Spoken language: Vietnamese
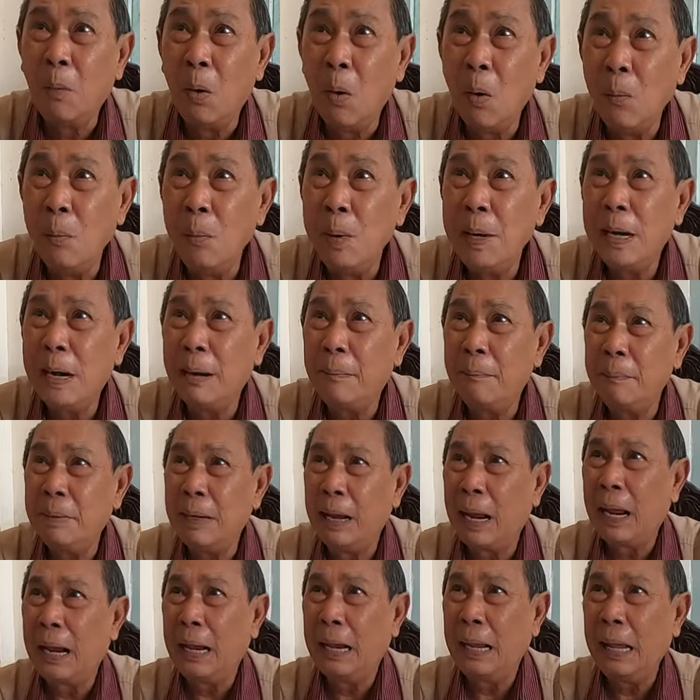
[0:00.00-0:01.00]

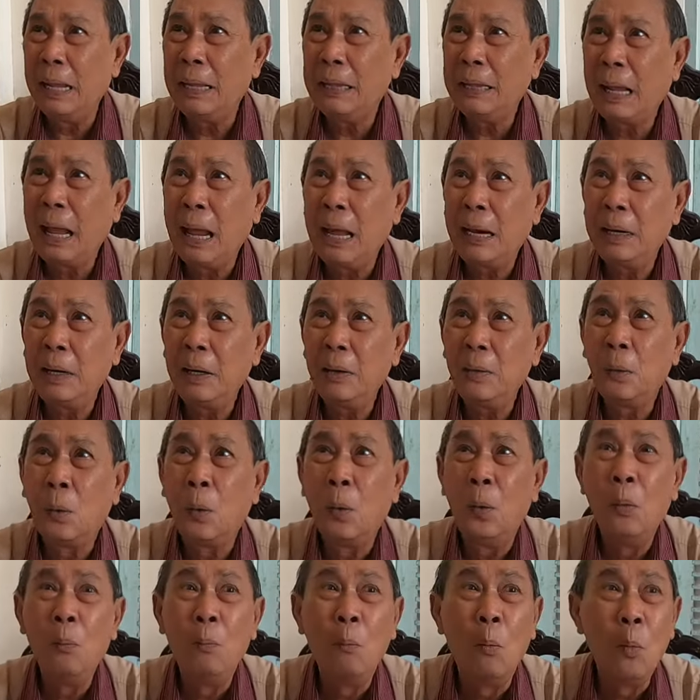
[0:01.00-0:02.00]
145 ngàn hecta đất
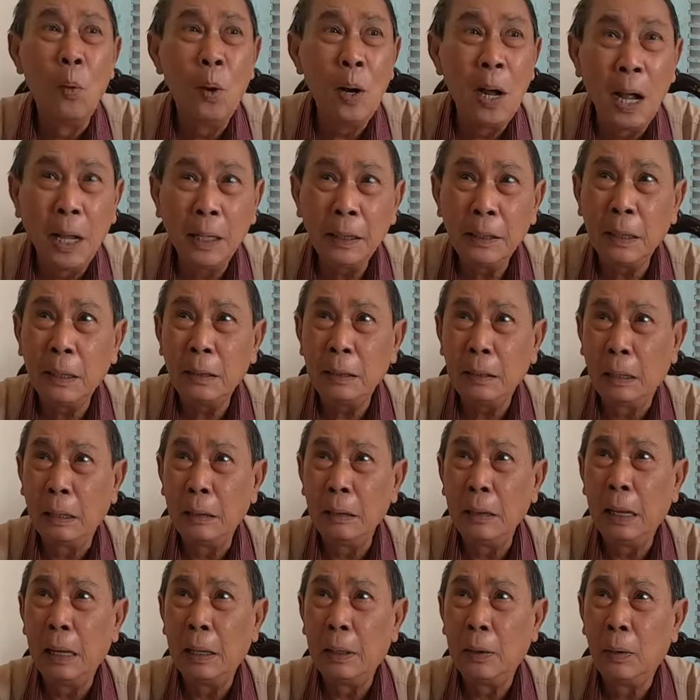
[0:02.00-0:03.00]
ruộng hết cái
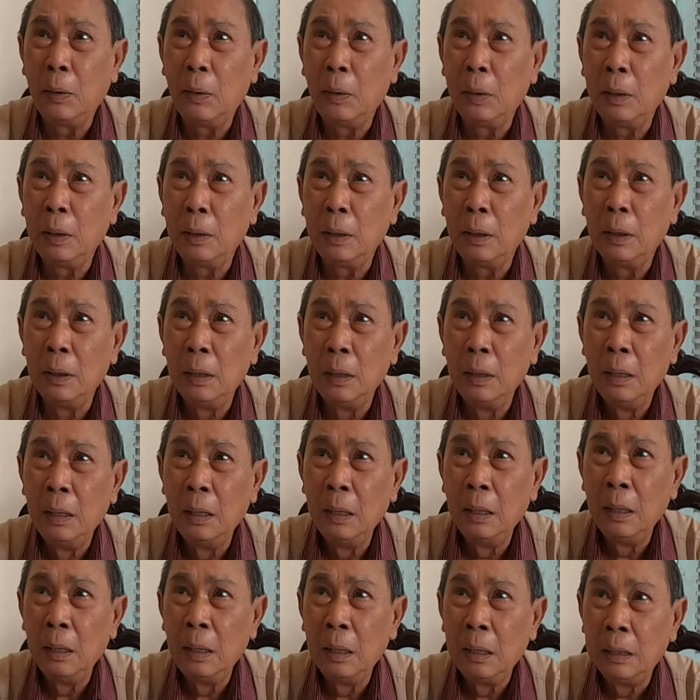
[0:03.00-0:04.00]
tỉnh này rồi
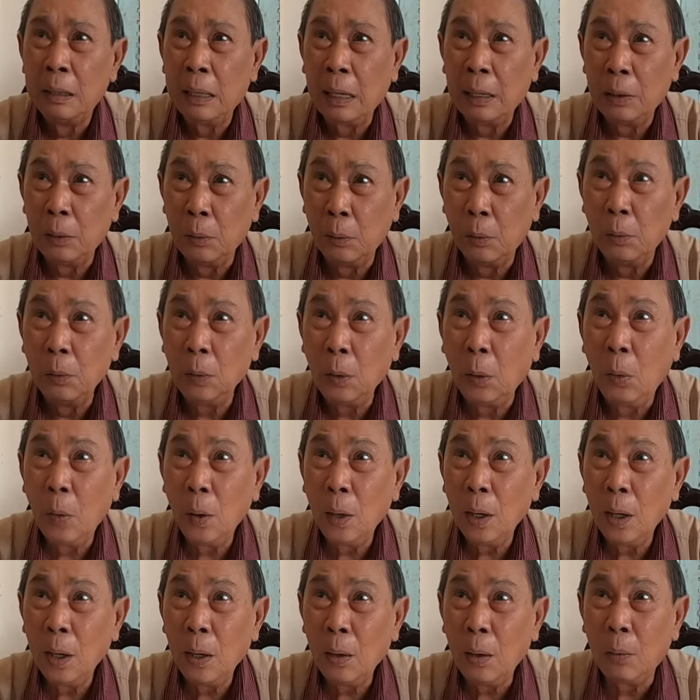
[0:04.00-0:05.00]
là ruộng
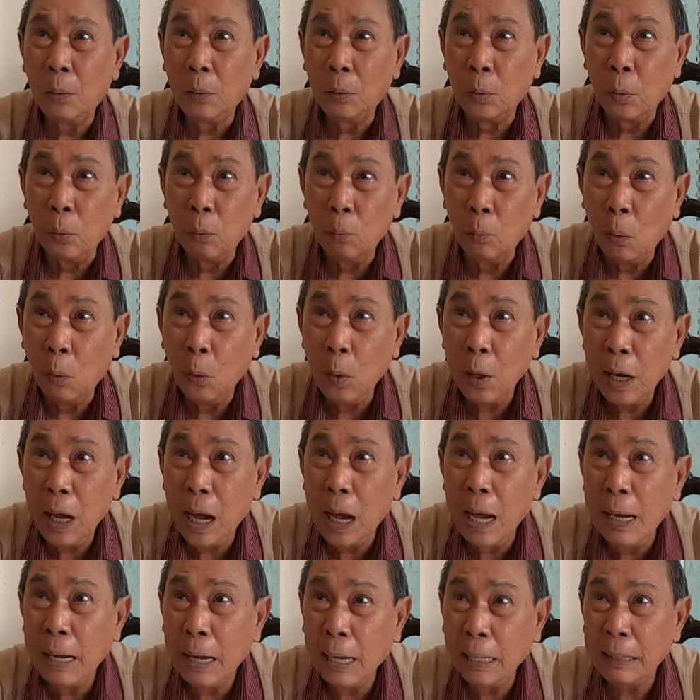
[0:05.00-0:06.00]
lúa đó còn ruộng muối
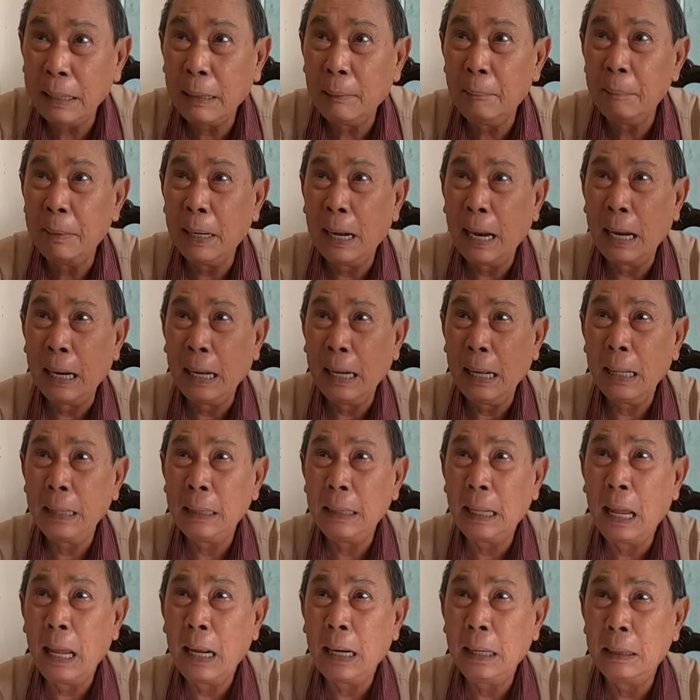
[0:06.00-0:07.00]
hơn cả trăm ngàn
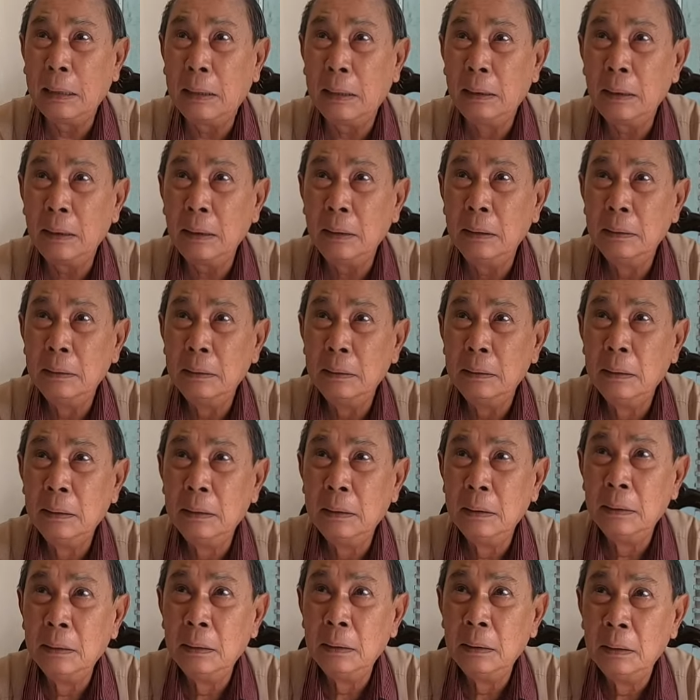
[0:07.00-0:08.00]
hecta nữa
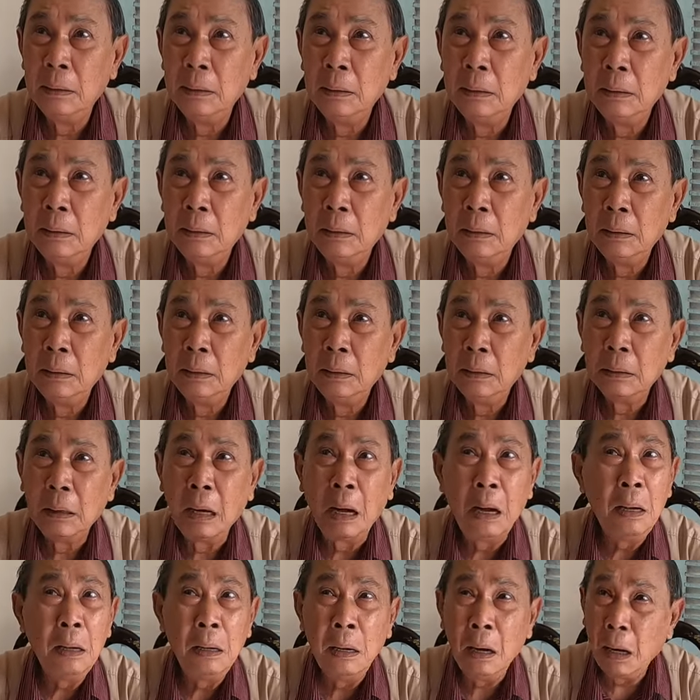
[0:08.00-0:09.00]

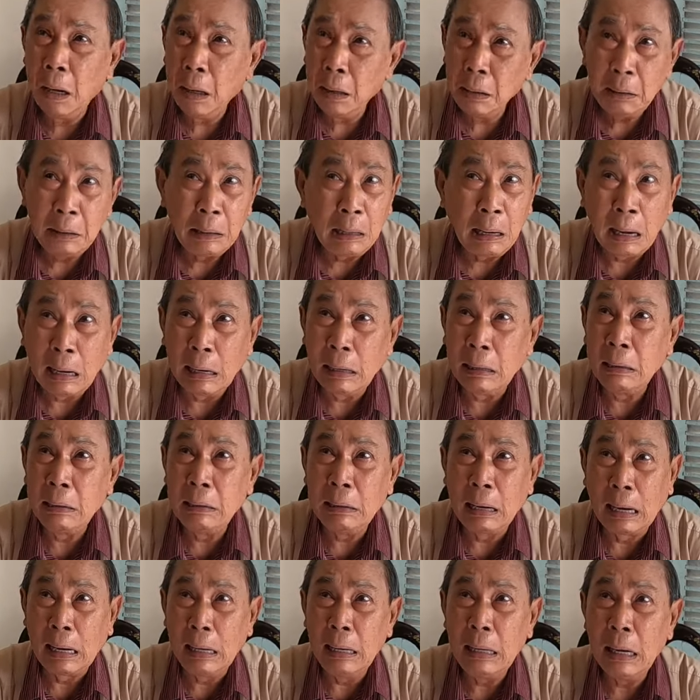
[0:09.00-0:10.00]
cơn hơi đầy
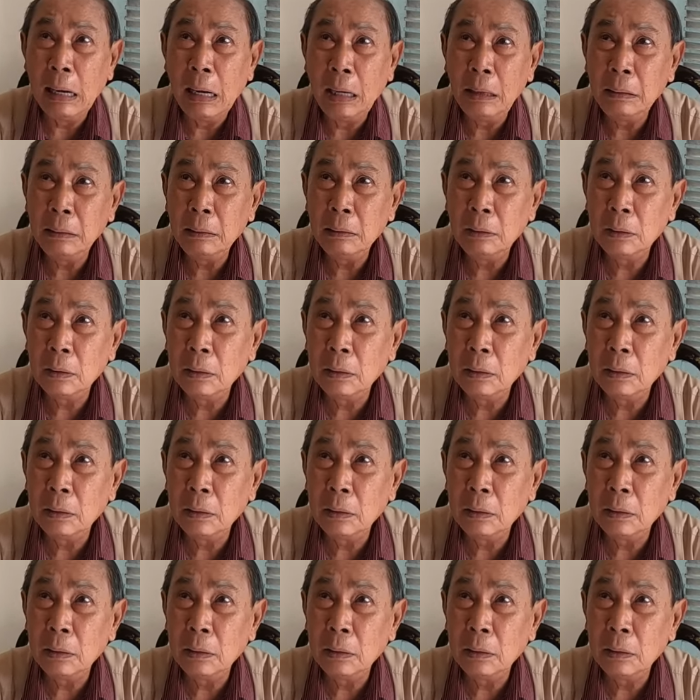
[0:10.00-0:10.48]
đỉ hết